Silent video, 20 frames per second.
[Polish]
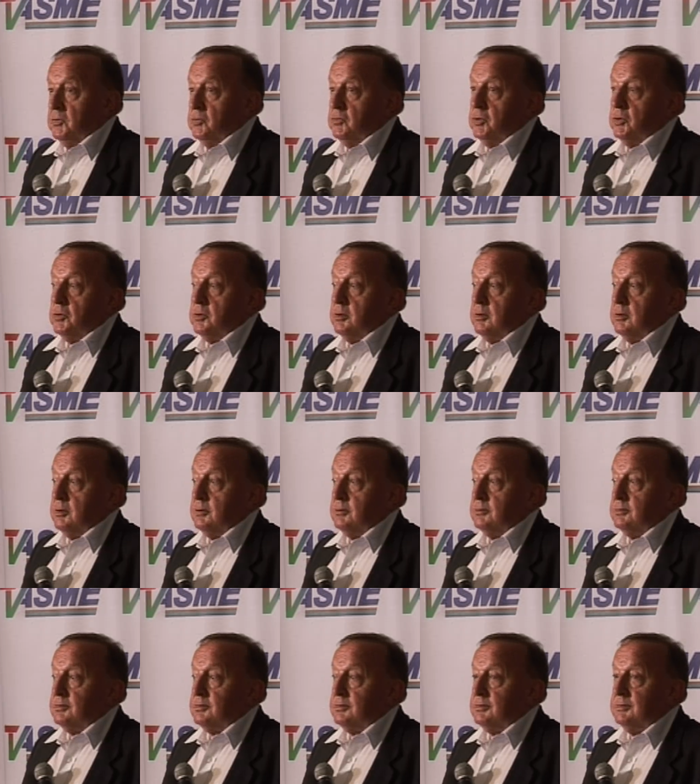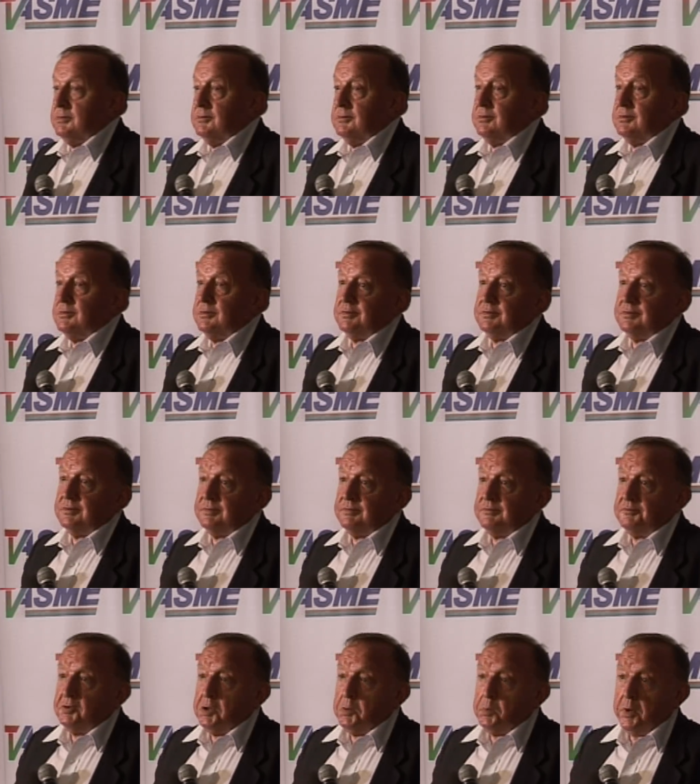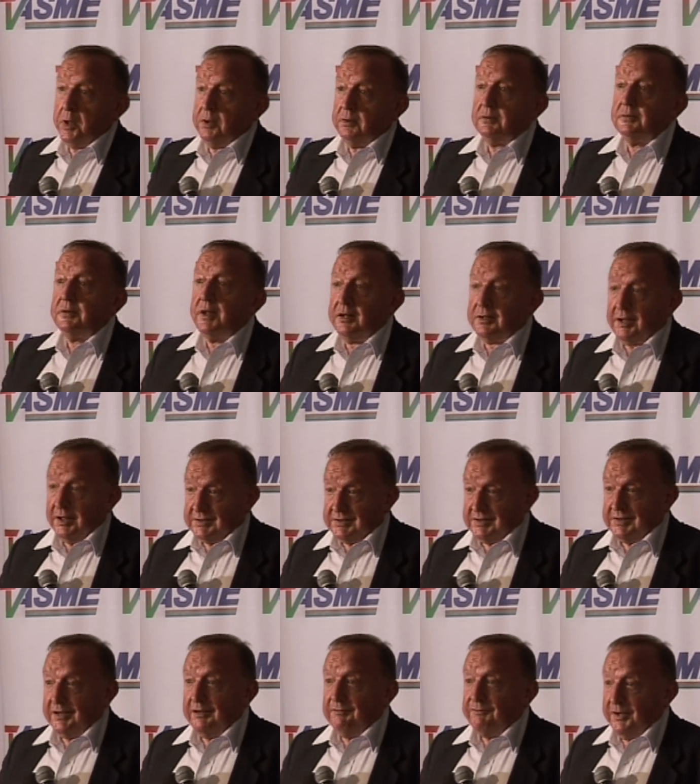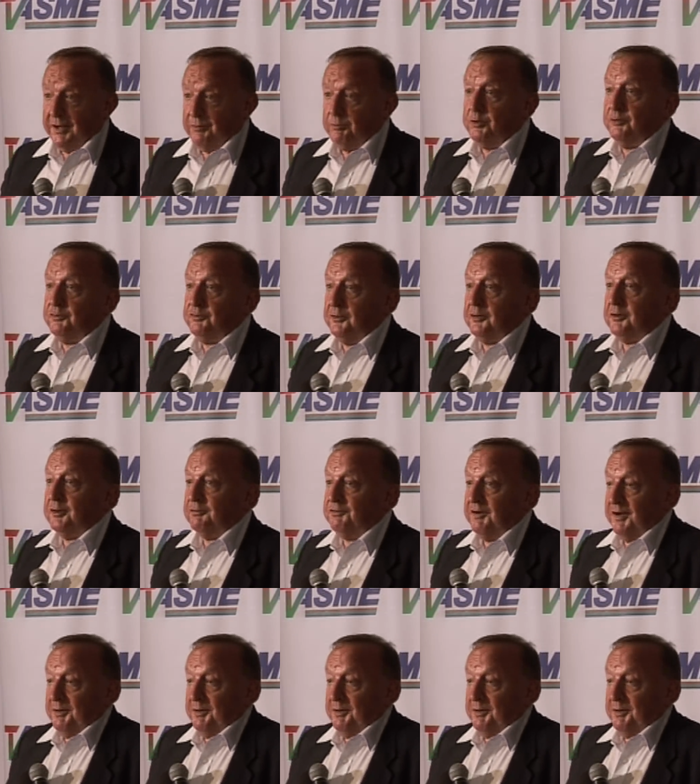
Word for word: no to wie pan, taka strefa buforowa